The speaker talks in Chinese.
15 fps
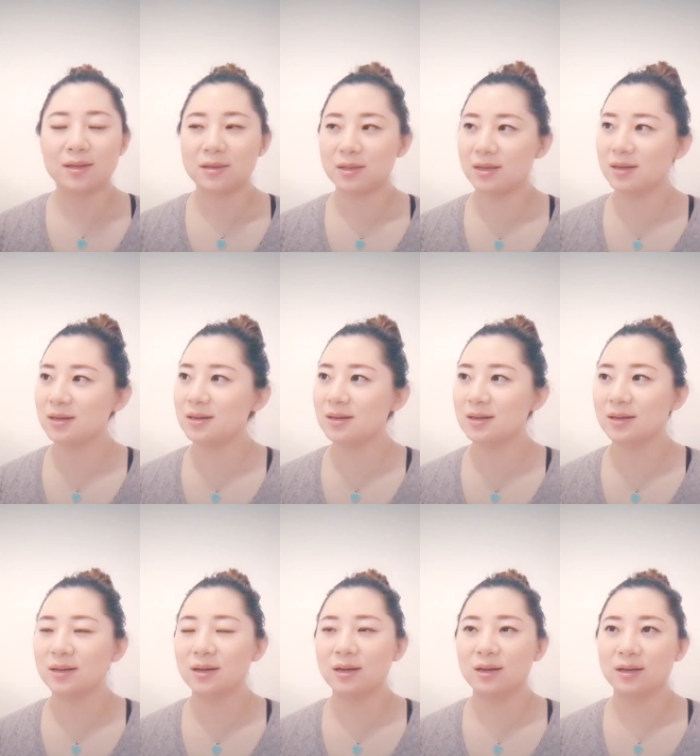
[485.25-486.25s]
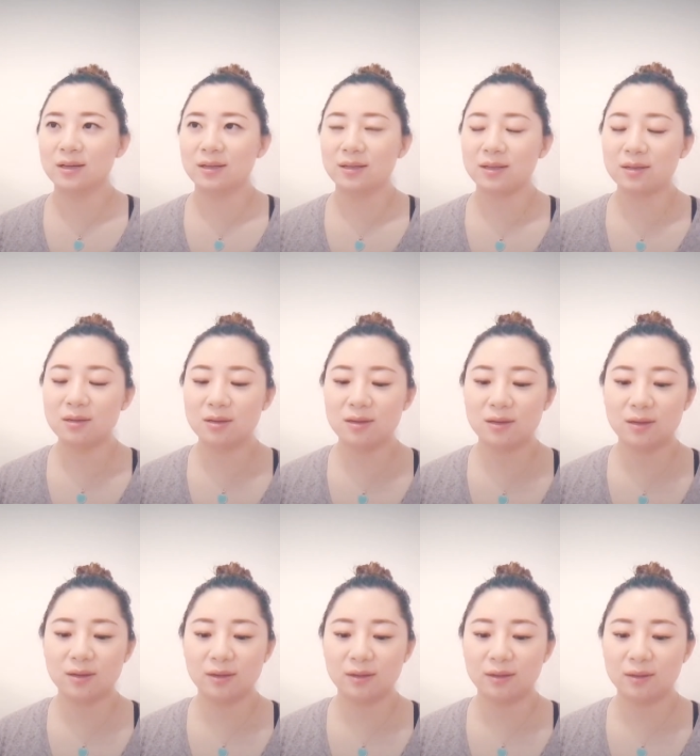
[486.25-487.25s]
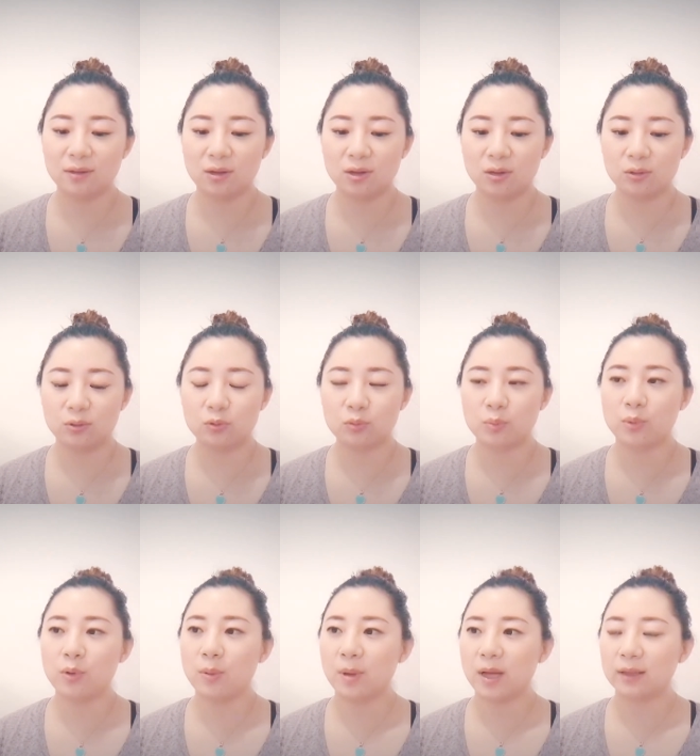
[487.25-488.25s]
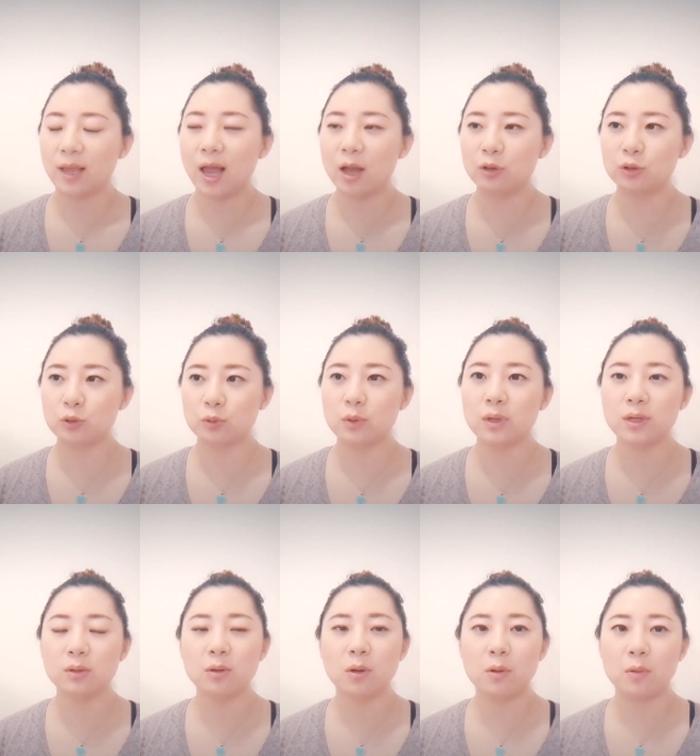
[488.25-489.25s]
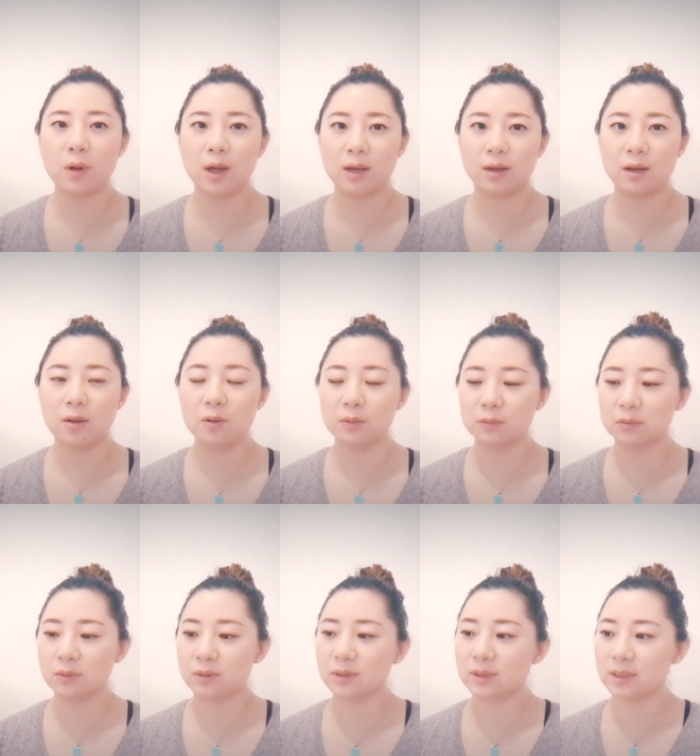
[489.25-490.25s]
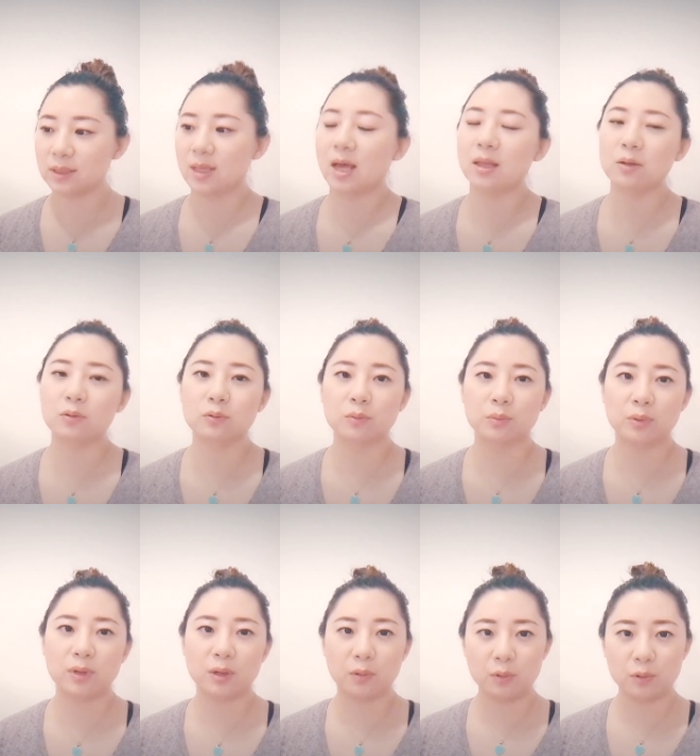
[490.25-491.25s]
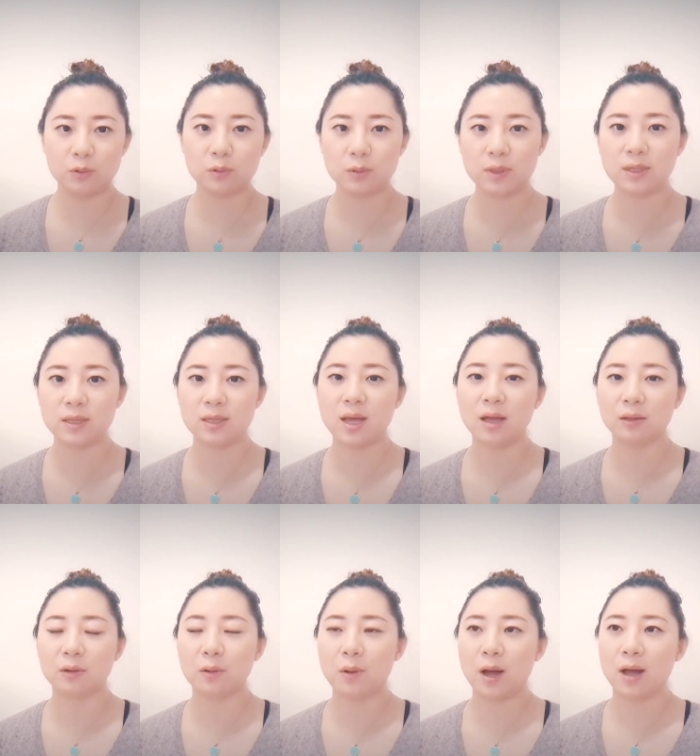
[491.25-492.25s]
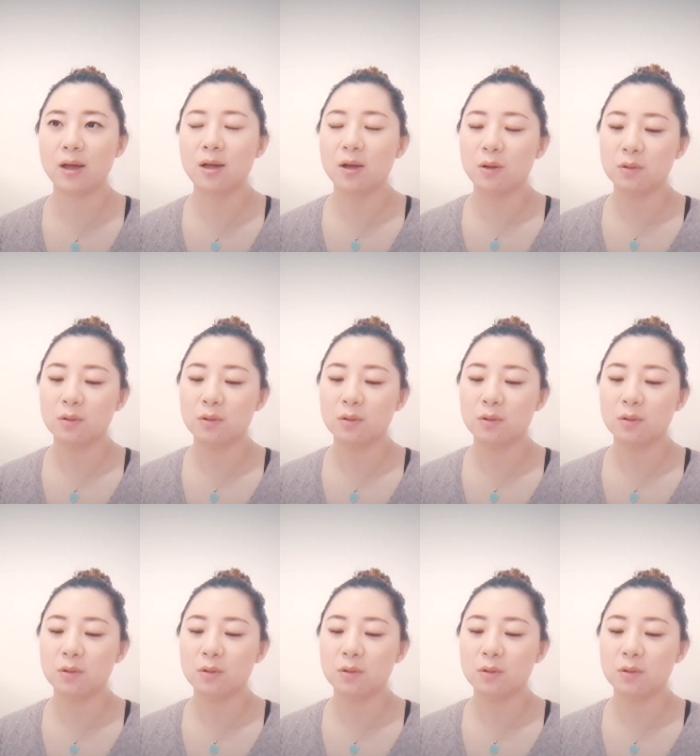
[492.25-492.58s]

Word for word: 一个一个主播吧，他说一段话，然后就是其他的主播也会说一样的话，